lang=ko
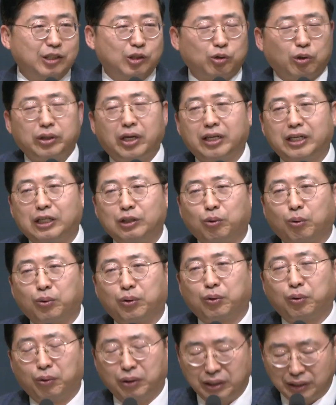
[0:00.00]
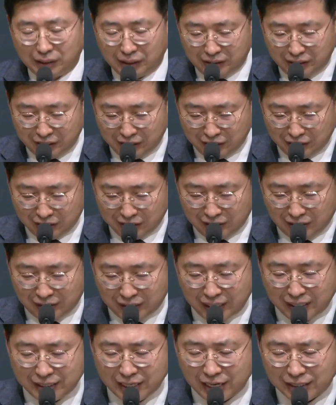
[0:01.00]
초대 기독교인들은
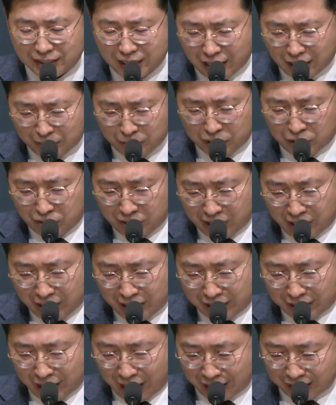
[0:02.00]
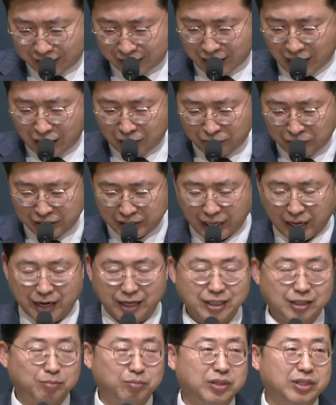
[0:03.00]
세상 사람들과 다른 삶을
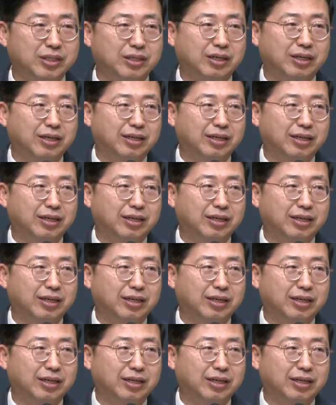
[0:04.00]
살았습니다.